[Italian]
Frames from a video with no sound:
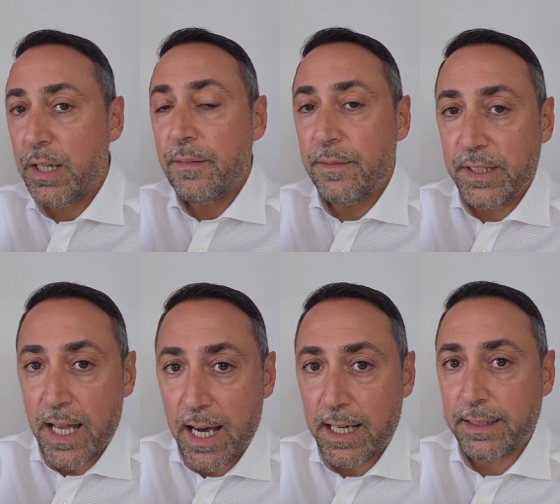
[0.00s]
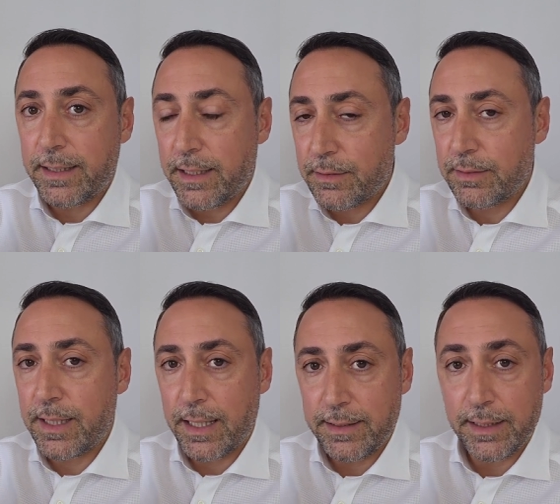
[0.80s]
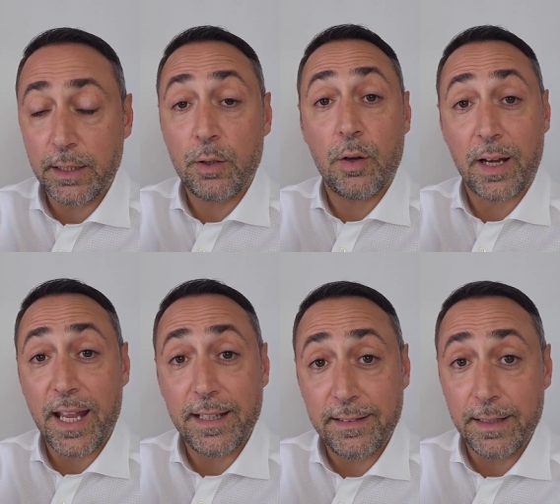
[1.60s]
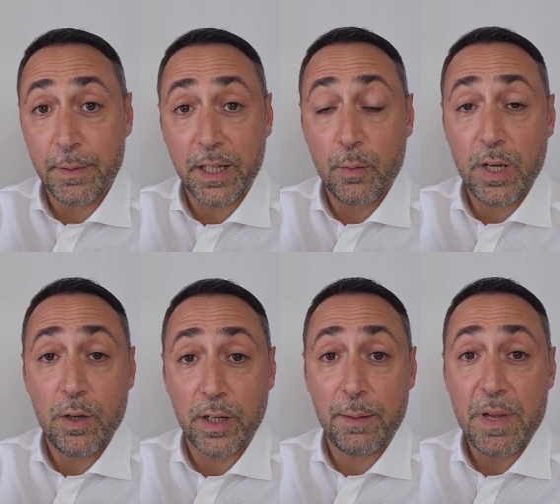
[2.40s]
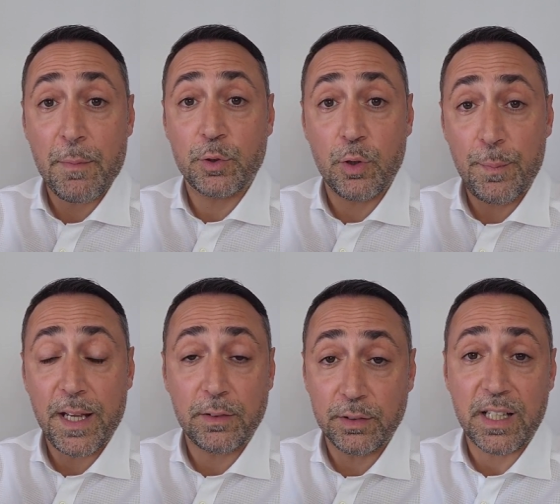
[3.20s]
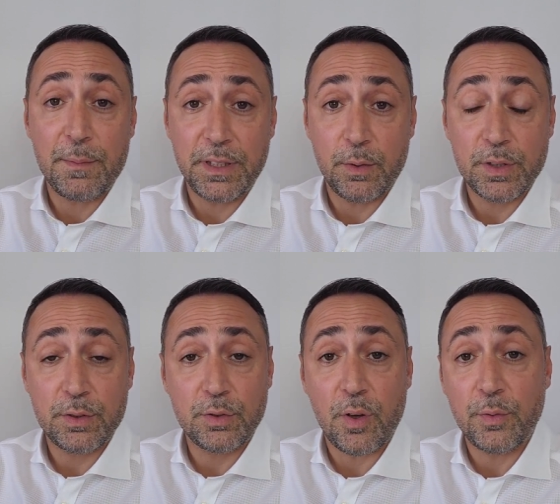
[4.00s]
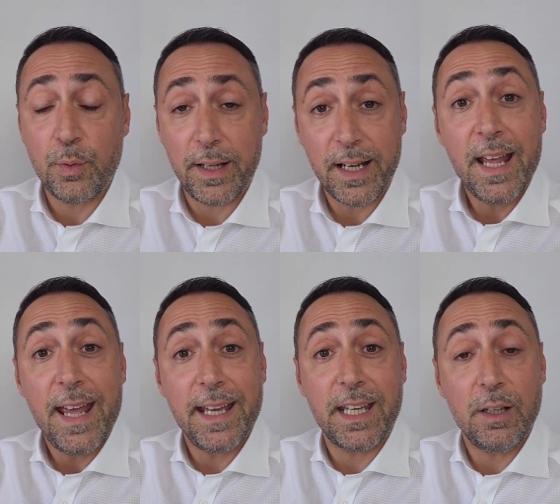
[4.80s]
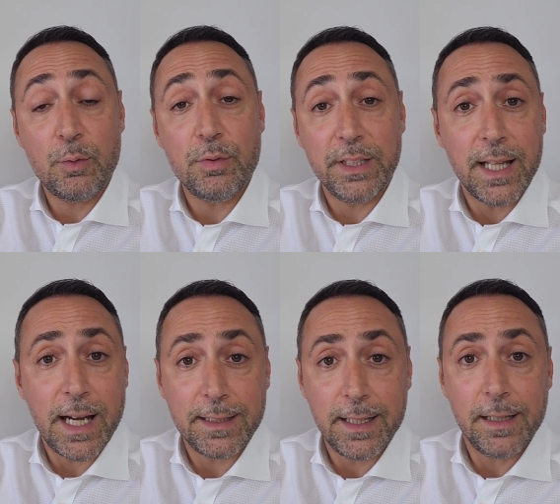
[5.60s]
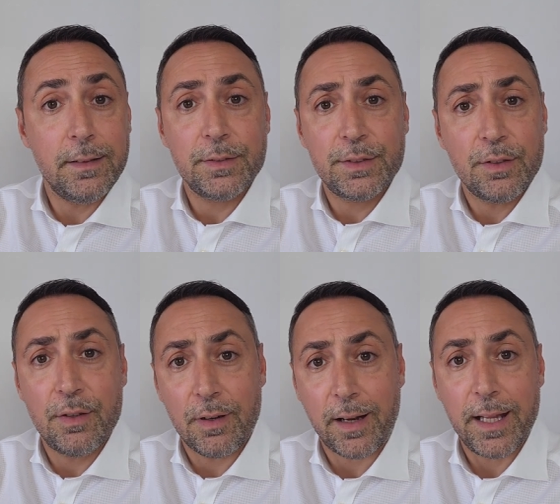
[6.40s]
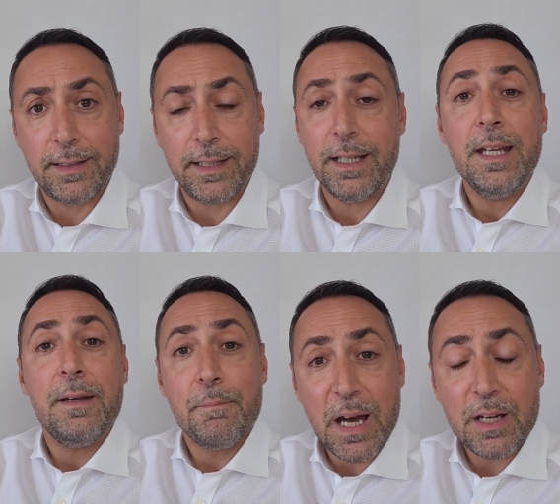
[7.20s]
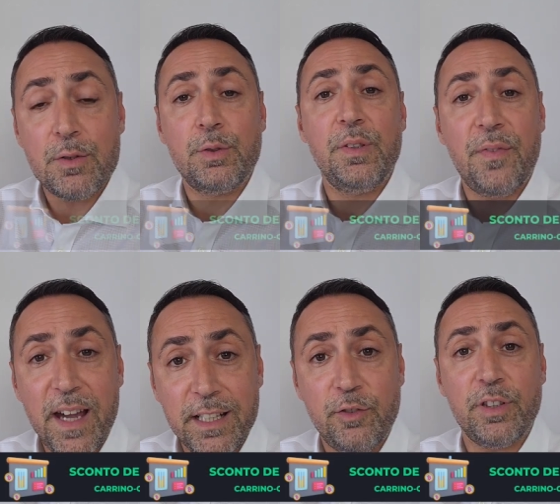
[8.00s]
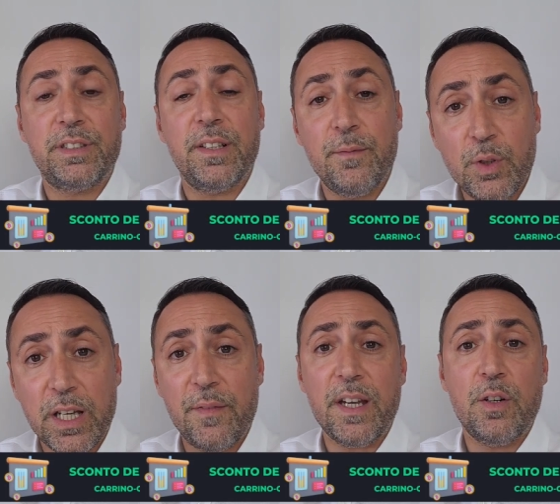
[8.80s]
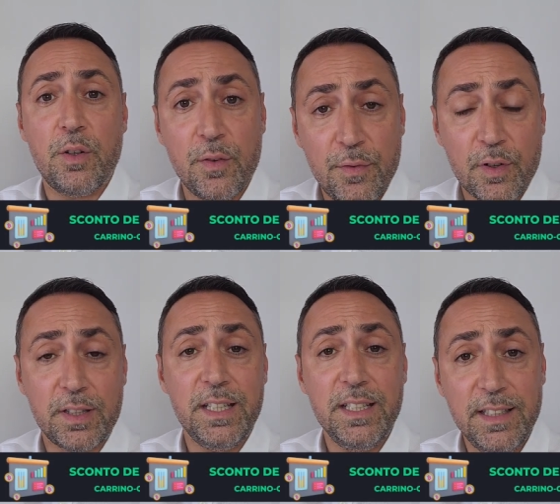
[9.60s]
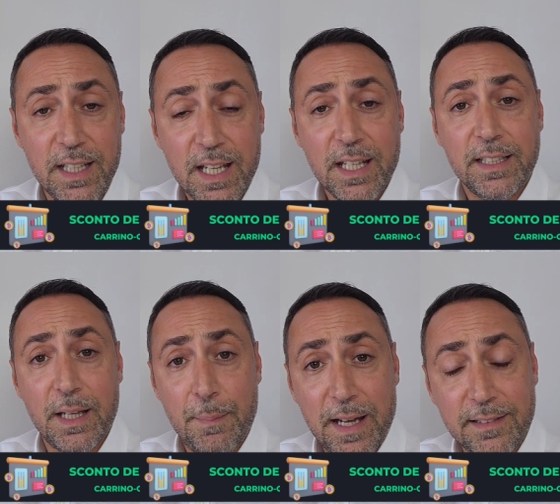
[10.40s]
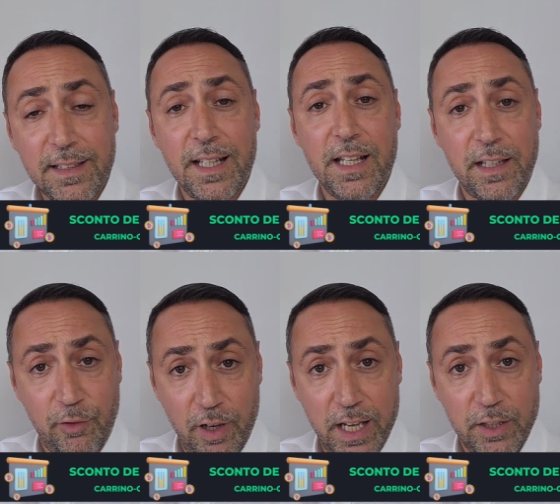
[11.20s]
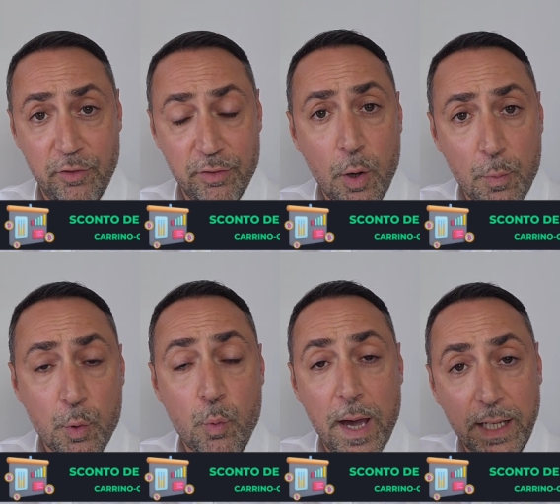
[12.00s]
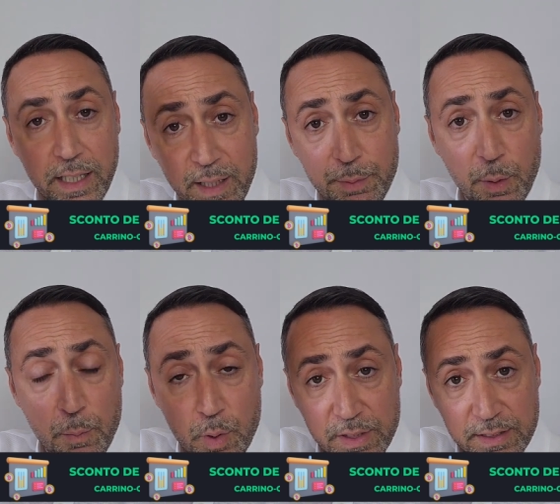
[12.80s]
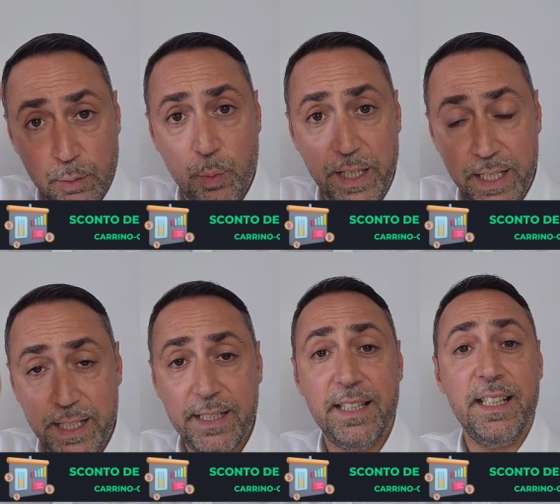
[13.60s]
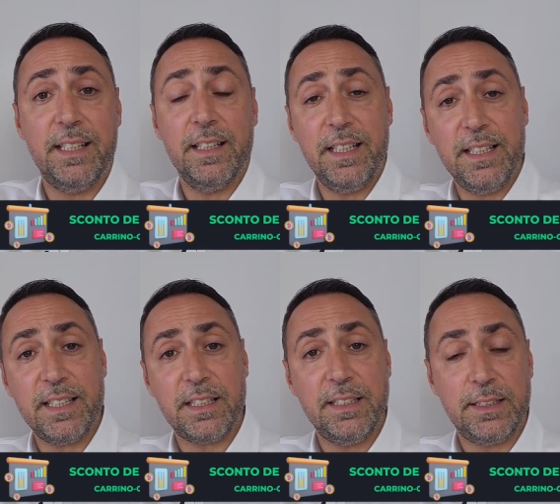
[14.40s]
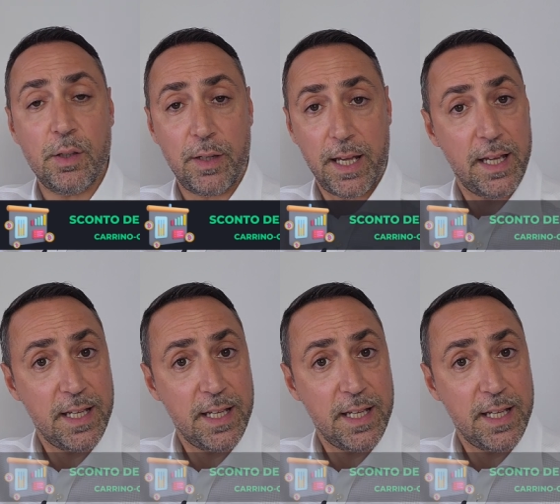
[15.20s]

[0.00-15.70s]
vi dà dei risultati corretti, perché quello che abbiamo scoperto tramite questo software è che alcuni dati non sono corretti manco sui file CSV che vengono forniti da parte degli exchange. Comunque, CryptoBooks qui in link in descrizione